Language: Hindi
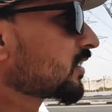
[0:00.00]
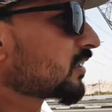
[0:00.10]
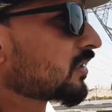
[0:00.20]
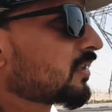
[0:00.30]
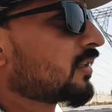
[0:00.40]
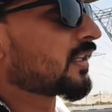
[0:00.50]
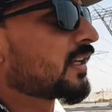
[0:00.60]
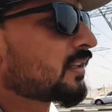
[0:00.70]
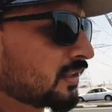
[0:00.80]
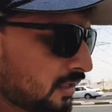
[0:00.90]
इज़
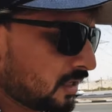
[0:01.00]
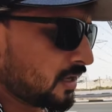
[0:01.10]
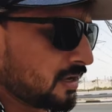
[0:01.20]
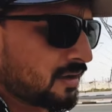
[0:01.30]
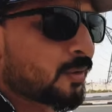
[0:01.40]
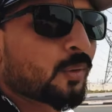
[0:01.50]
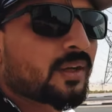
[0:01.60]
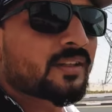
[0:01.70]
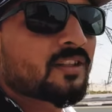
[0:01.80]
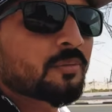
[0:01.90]
लाइक
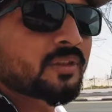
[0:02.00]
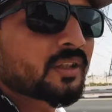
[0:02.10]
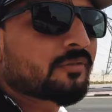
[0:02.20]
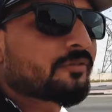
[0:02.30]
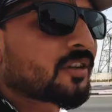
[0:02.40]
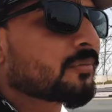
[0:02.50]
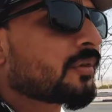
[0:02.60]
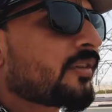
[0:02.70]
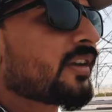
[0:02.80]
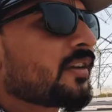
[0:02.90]
वन किलोमीटर फ्रॉम
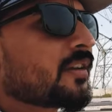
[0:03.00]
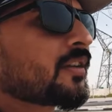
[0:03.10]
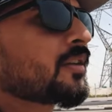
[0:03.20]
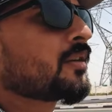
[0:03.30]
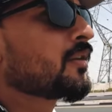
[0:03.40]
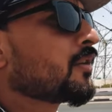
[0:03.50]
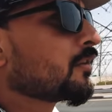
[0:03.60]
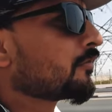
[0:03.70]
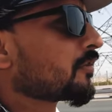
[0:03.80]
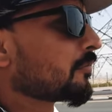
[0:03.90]
अवे
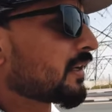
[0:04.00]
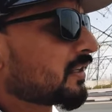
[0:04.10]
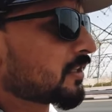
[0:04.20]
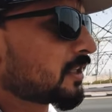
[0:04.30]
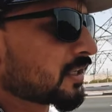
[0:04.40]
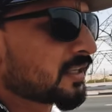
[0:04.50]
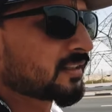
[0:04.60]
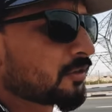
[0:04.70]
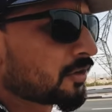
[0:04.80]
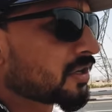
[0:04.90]
फ्रॉम माई करंट
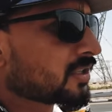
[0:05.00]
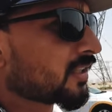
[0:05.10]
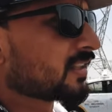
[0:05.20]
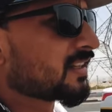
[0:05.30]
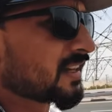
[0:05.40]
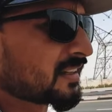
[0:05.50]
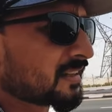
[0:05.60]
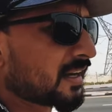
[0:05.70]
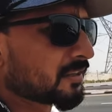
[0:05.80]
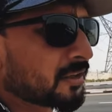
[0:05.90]
लोकेशन एंड
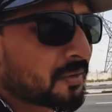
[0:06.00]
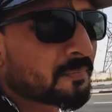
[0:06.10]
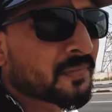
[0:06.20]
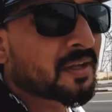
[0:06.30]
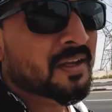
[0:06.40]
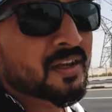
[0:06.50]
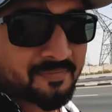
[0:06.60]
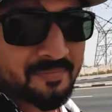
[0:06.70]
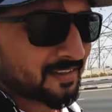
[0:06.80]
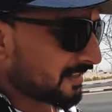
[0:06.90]
राइट नाम
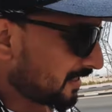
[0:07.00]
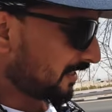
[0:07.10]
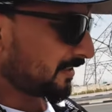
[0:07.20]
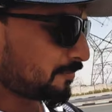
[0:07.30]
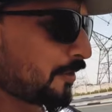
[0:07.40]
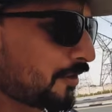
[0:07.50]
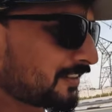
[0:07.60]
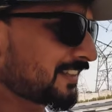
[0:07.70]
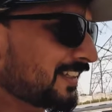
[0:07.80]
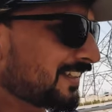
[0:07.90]
हीट
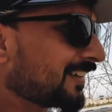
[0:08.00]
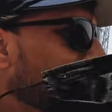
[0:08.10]
बहुत है